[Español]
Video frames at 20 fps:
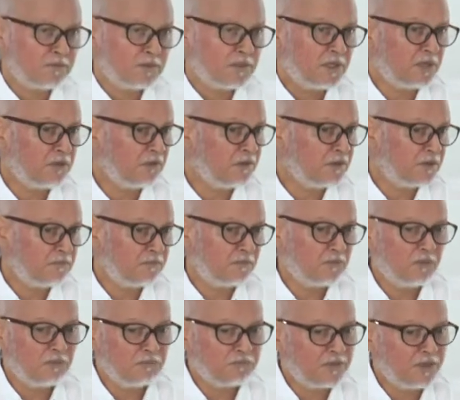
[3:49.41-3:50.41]
Tengo,
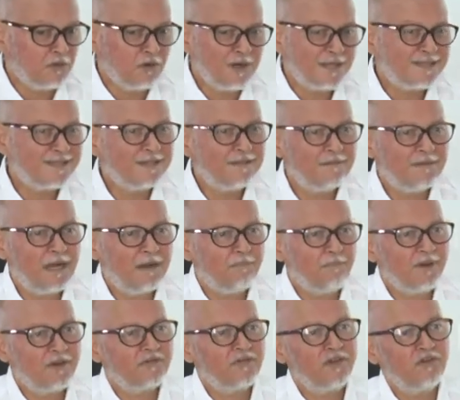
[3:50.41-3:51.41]
no, tengo la,
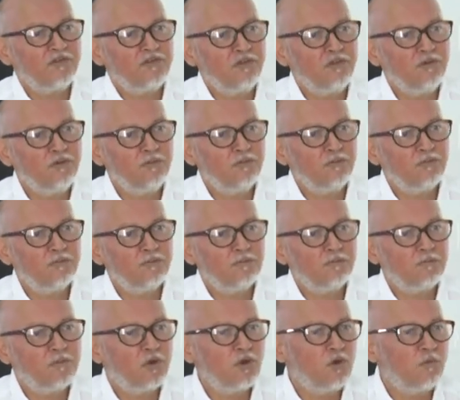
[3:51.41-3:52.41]
percepción
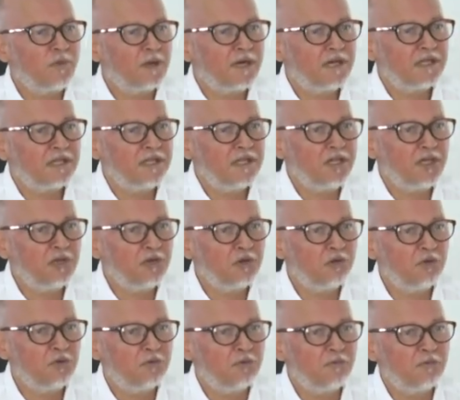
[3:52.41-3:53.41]
poco
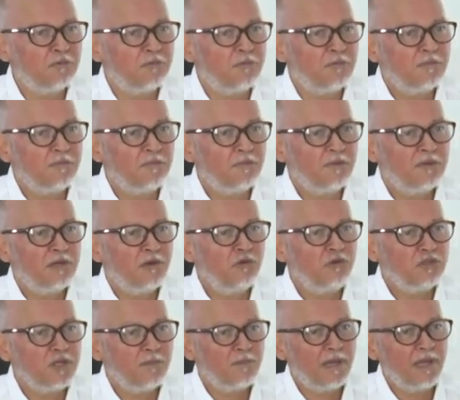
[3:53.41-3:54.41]
parrandero, le
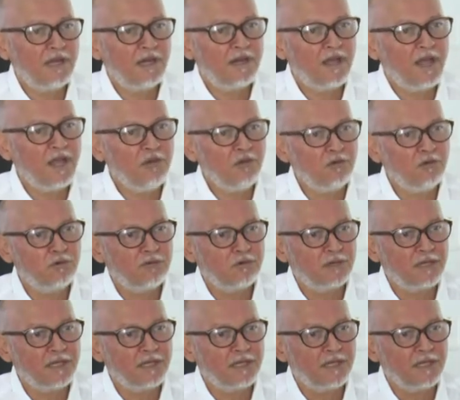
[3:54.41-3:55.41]
gusta más el gallo
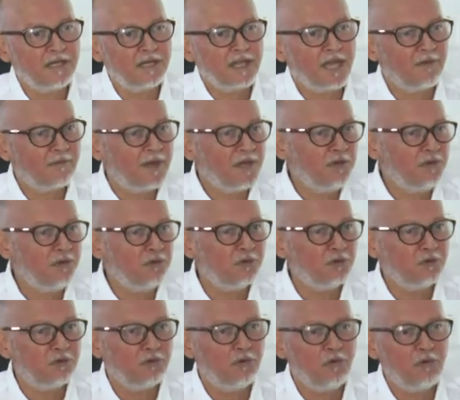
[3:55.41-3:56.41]
que el caballo
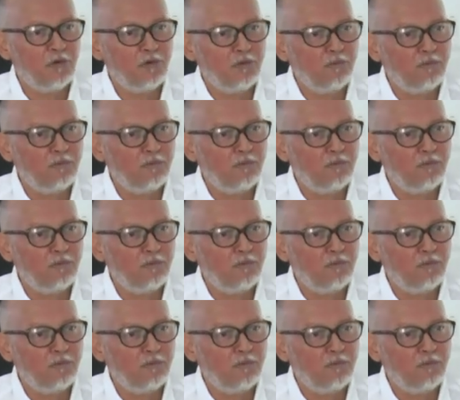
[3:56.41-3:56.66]
o